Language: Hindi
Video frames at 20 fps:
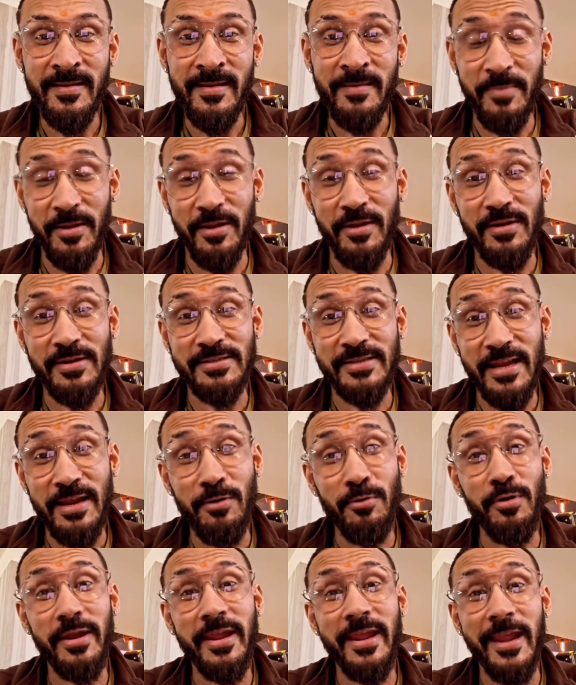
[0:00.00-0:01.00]
बिकॉज कई
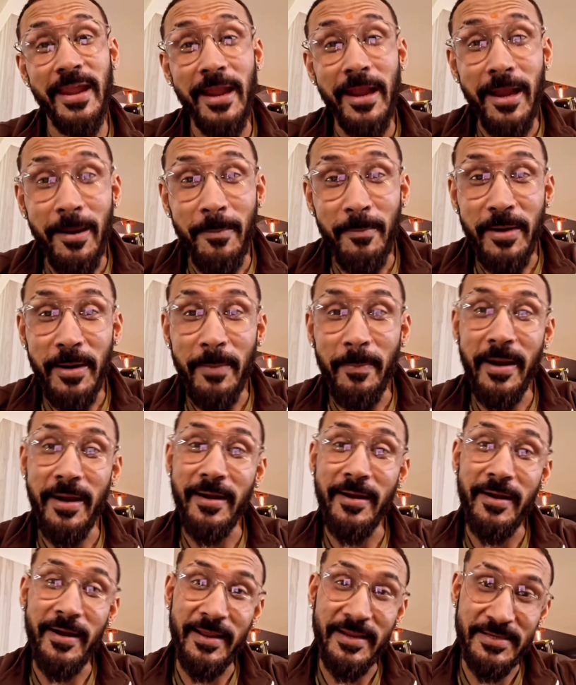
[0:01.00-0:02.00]
लोगों की इनकम
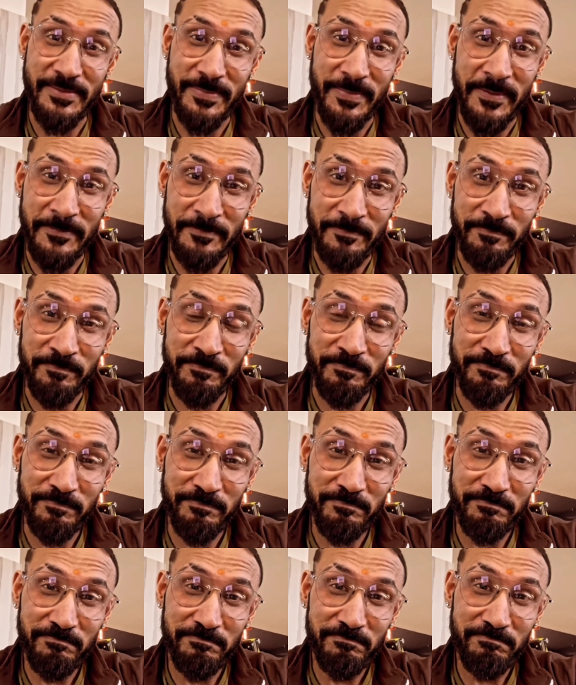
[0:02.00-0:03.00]
डिपेंडेंट है इस
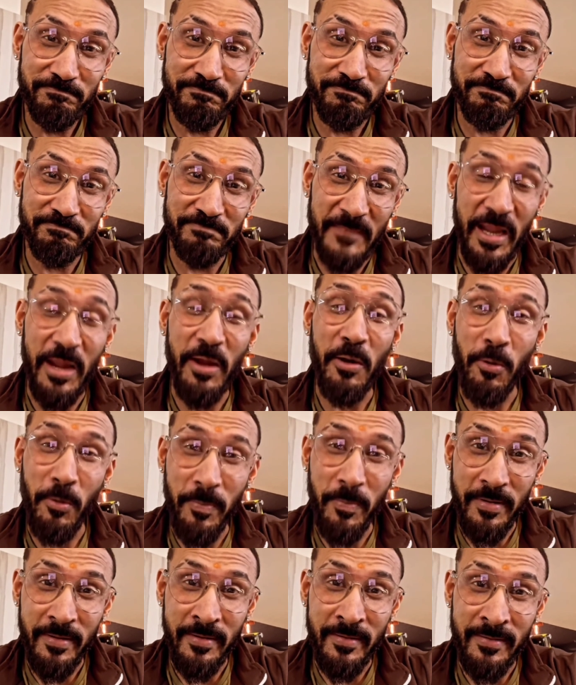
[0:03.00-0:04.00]
पर आई
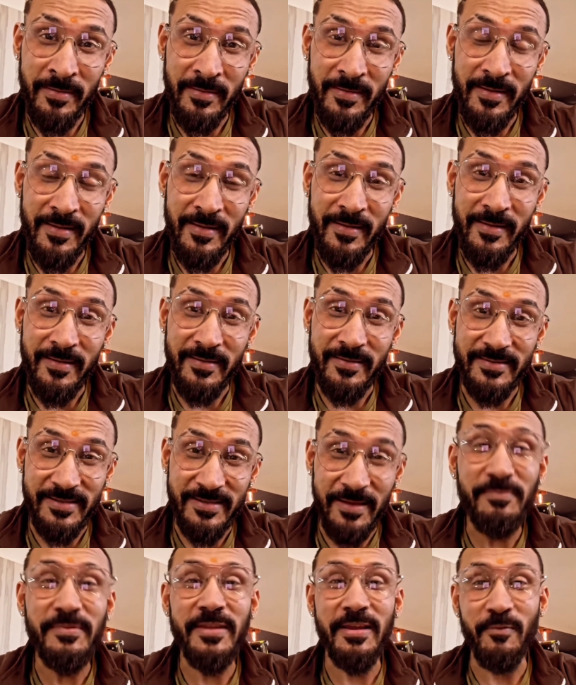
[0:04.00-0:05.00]
होप
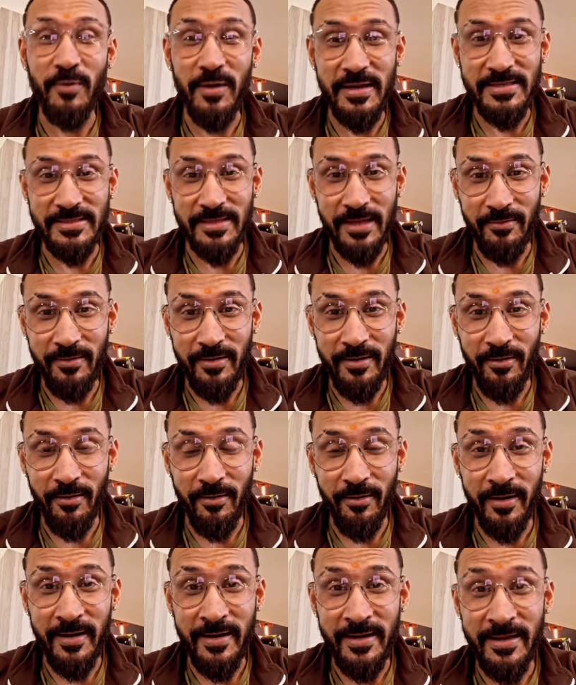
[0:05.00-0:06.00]
समथिंग वर्क्स आउट
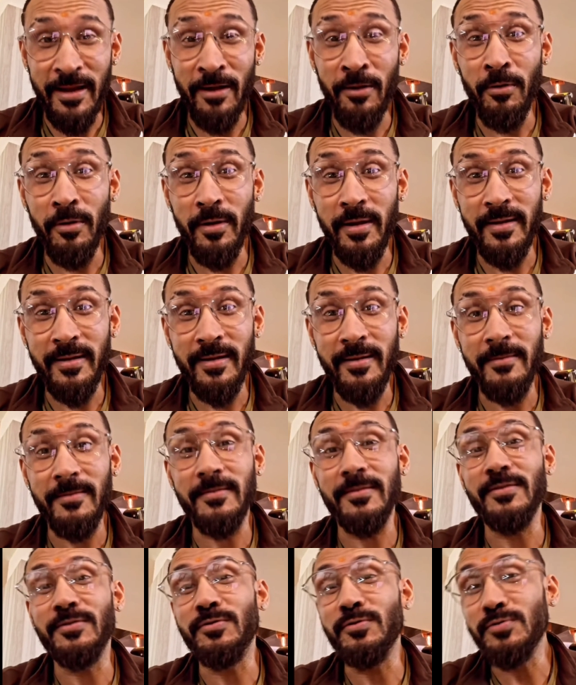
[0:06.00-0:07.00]
और ये लोग
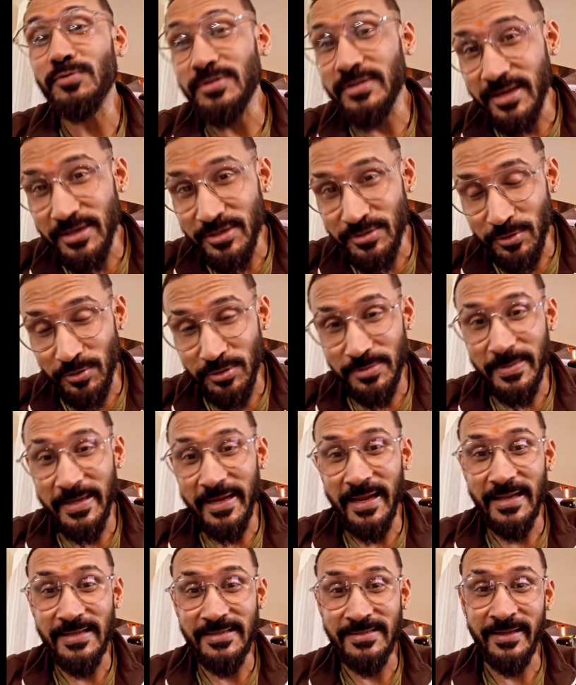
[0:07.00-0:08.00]
दूसरे शोज़ भी
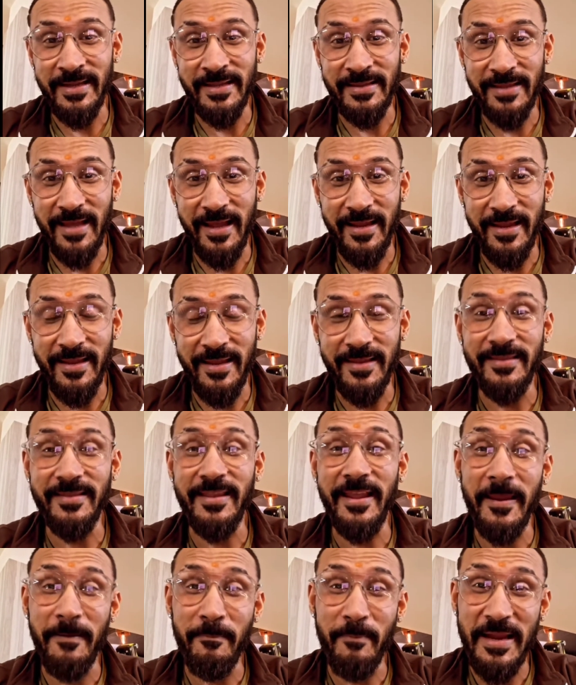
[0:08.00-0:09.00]
खेल सकें ताकि दे
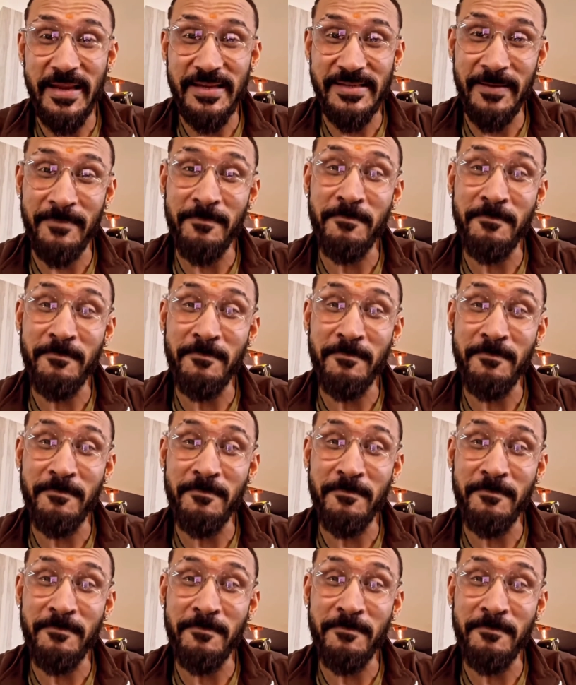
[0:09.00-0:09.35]
कैन मेक सम